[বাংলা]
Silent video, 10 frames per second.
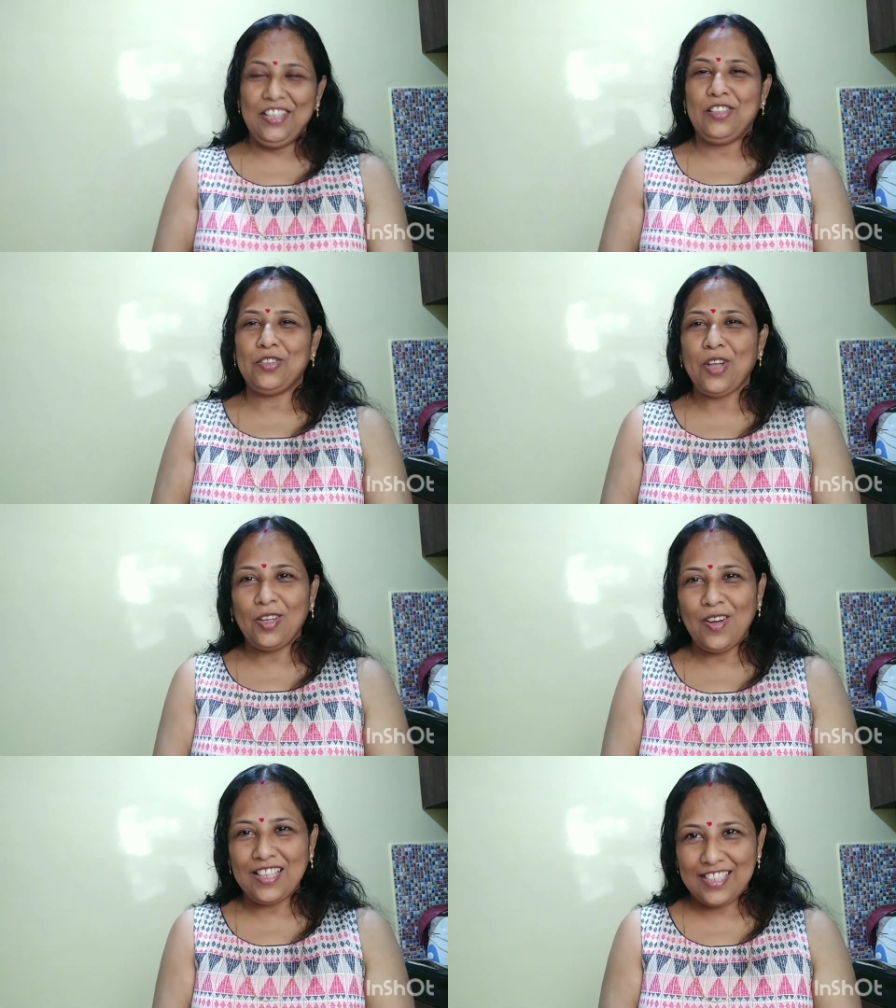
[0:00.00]
তো
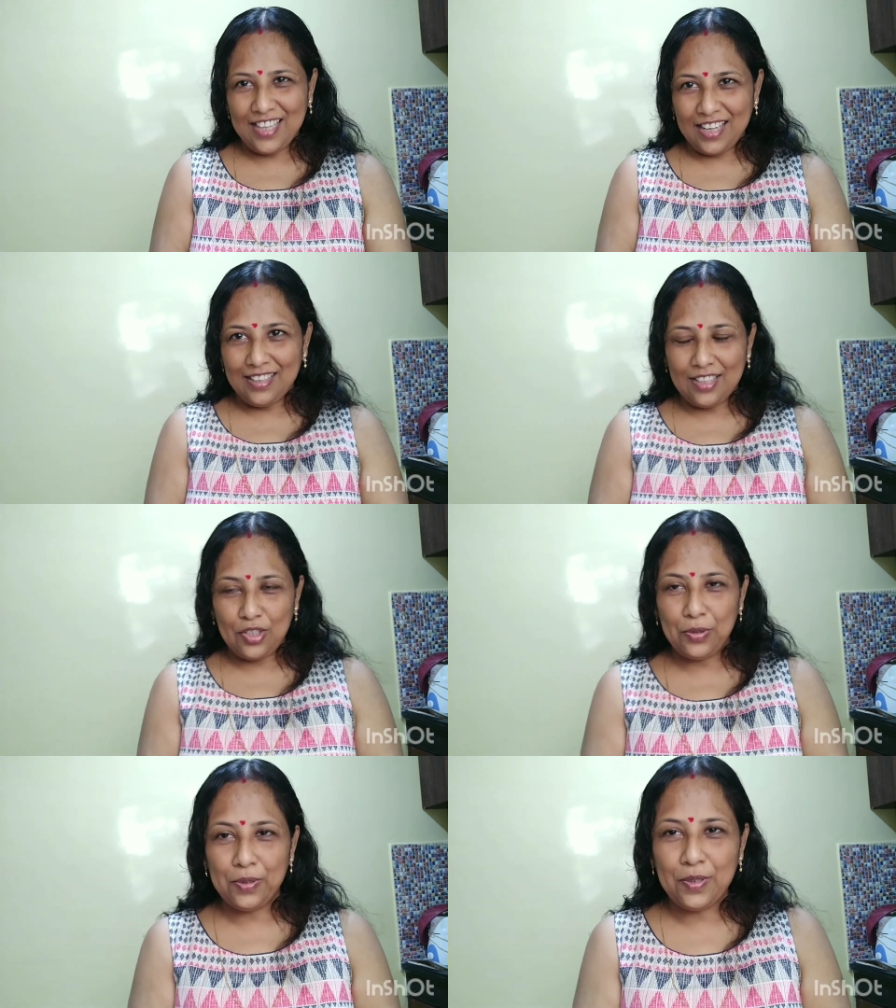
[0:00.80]
চলো আজকে রান্নাটা
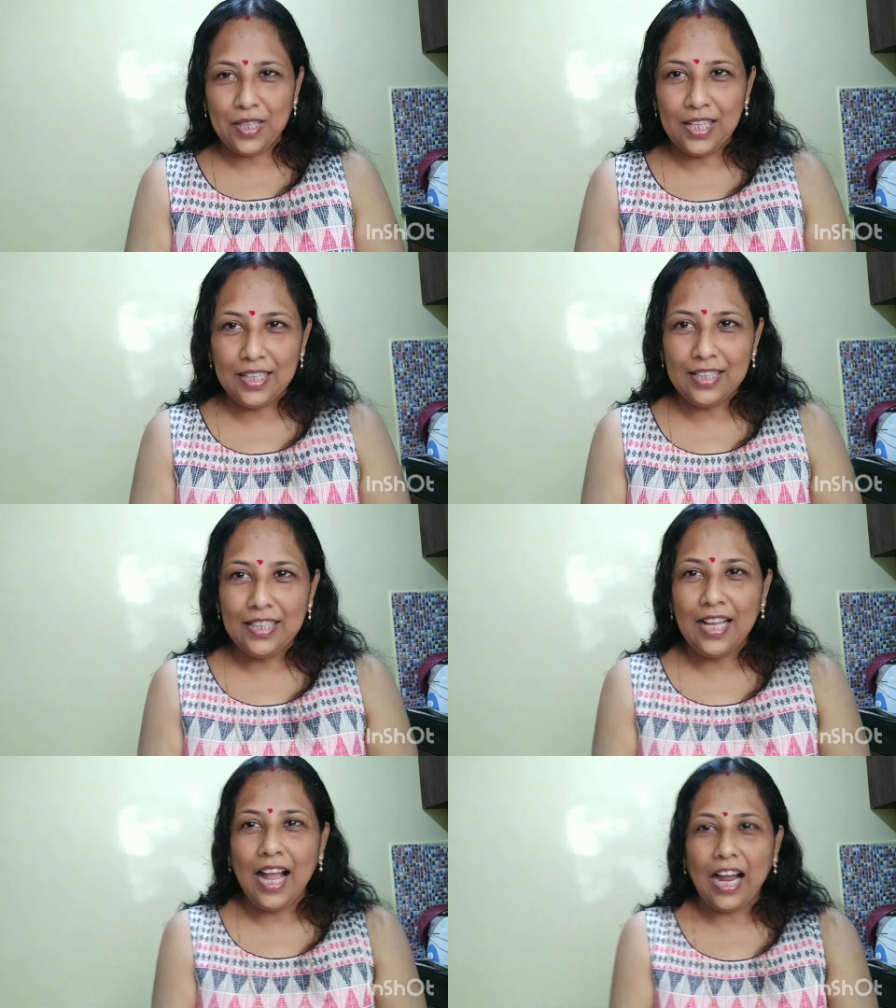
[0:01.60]
শুরু করি
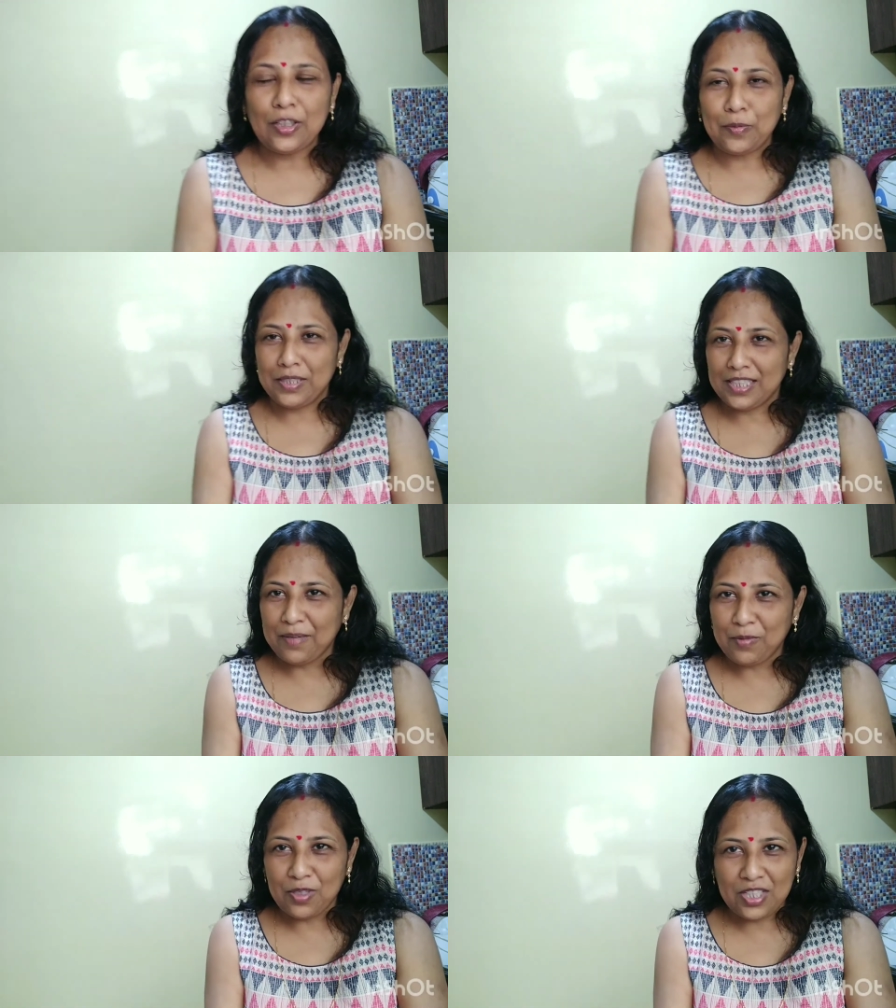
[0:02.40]
আর তোমাদেরকে
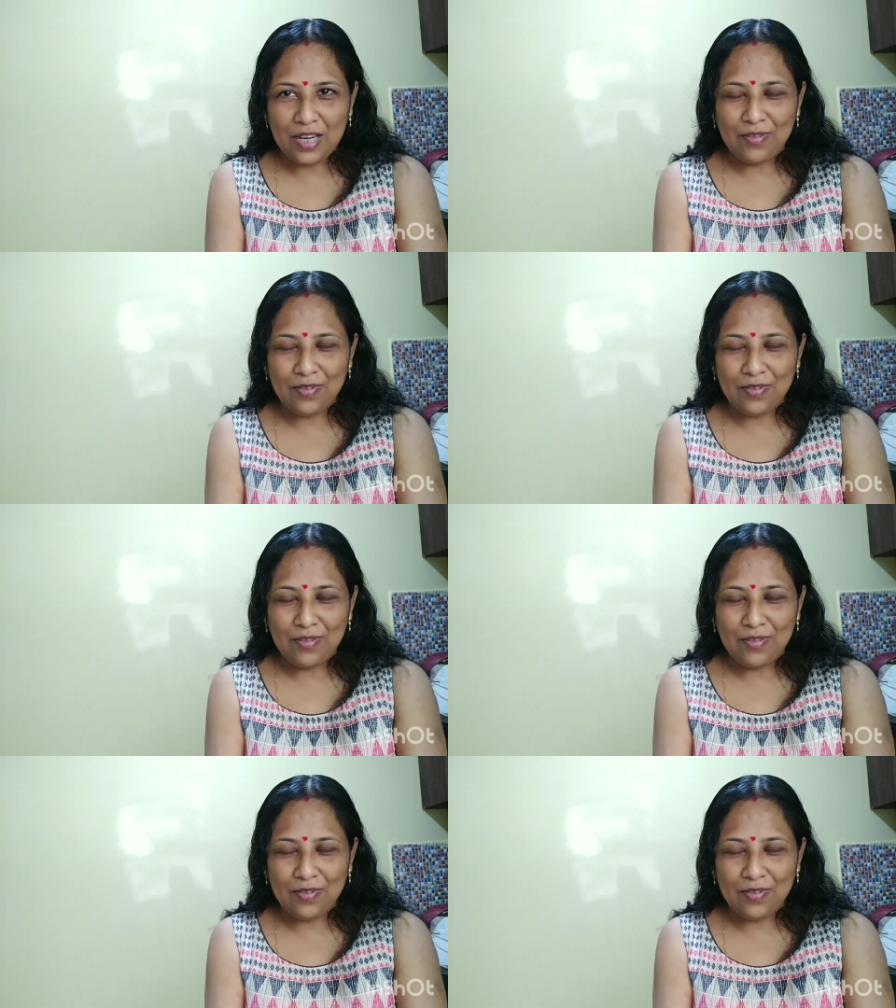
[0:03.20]
বলেছিলাম